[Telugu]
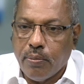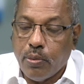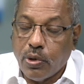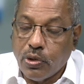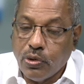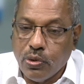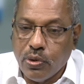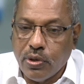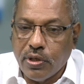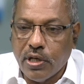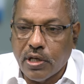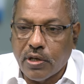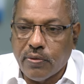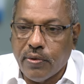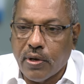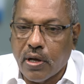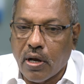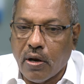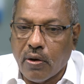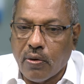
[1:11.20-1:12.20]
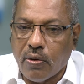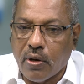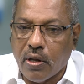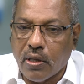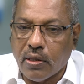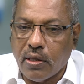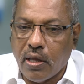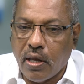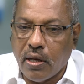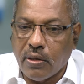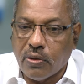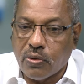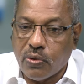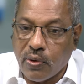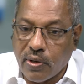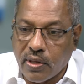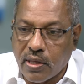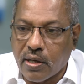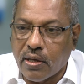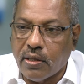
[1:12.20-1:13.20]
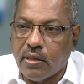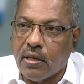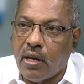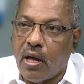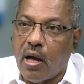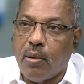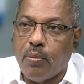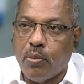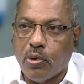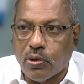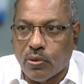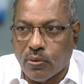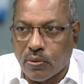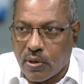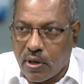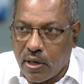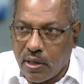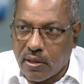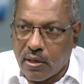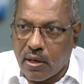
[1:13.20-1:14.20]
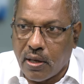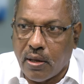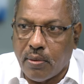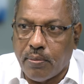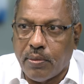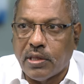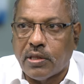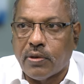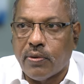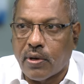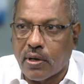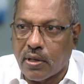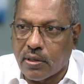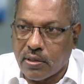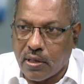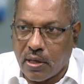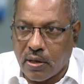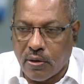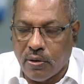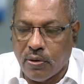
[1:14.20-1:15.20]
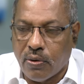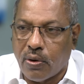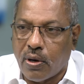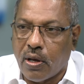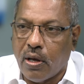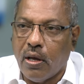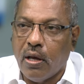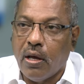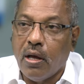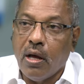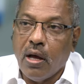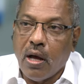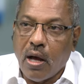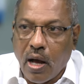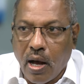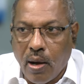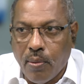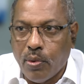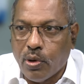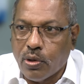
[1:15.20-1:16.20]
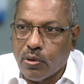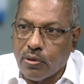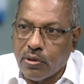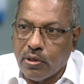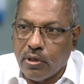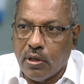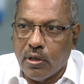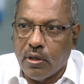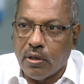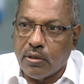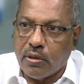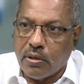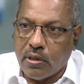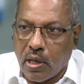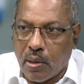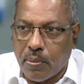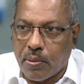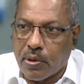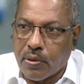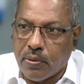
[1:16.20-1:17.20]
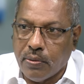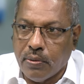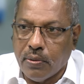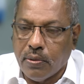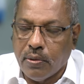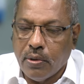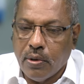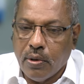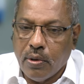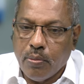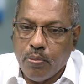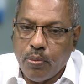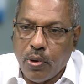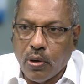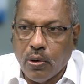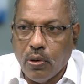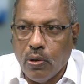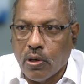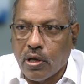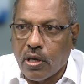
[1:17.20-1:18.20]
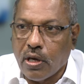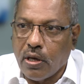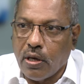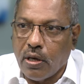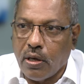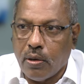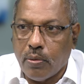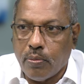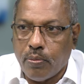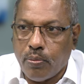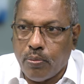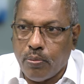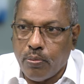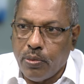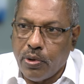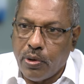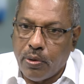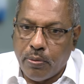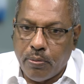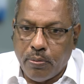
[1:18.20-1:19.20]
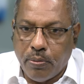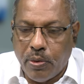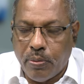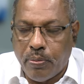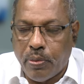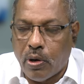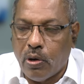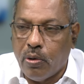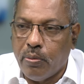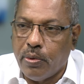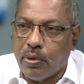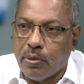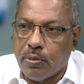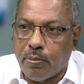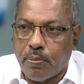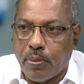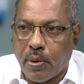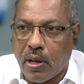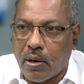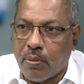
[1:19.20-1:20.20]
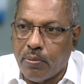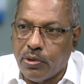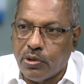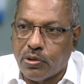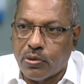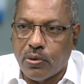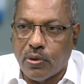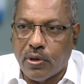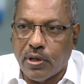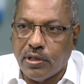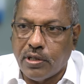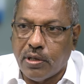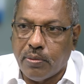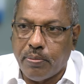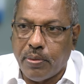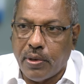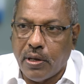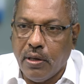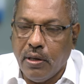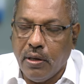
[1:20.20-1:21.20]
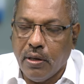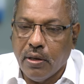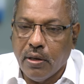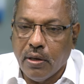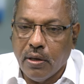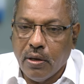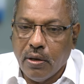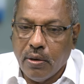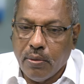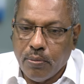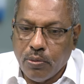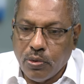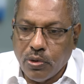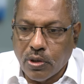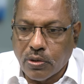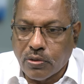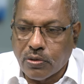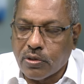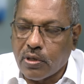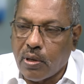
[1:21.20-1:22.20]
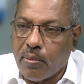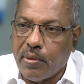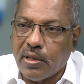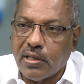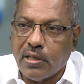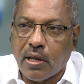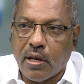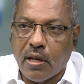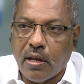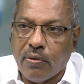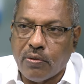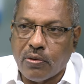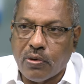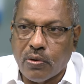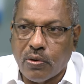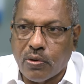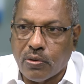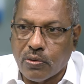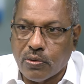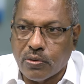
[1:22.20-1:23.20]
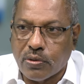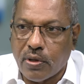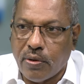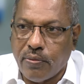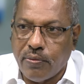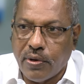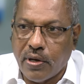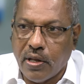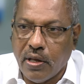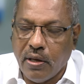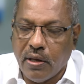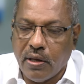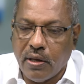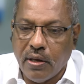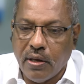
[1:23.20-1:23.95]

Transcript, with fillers: మంజూరీ చేయటమే కాకుండా దాన్ని త్వరితగతిన ఆమోదం కేంద్ర మంత్రివర్గ సంఘం కూడా ఆమోదం తెలపటం పనులకి మీరు మీ పనులు మీరు ప్రారంభించుకోండి అని చెప్పని ముందస్తు సమాచారాలు ఇవ్వడం కూడా చూస్తూ ఉంటే